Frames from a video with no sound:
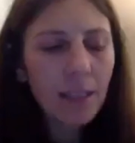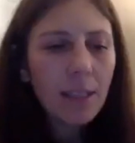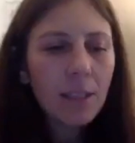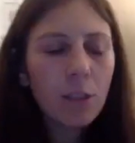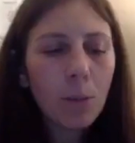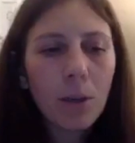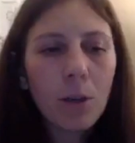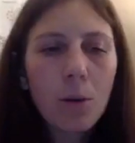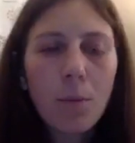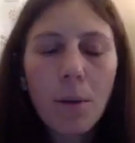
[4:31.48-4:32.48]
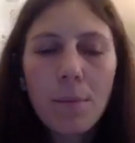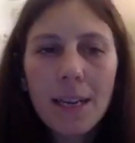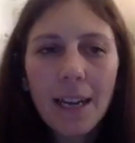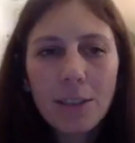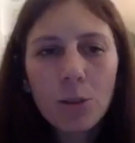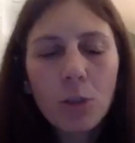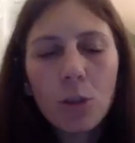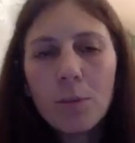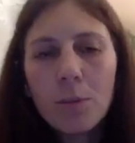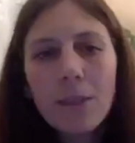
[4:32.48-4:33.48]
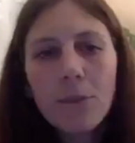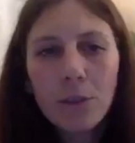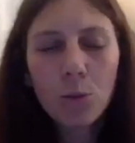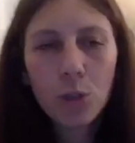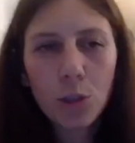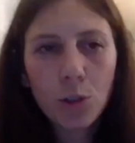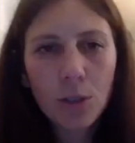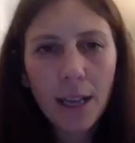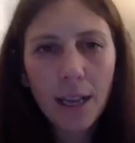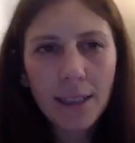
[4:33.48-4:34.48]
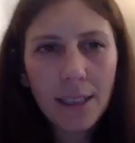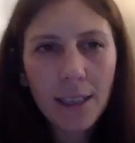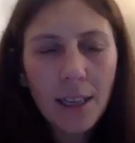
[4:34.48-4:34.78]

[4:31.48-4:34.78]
dopo che i loro bambini nascono, come se non fosse successo niente.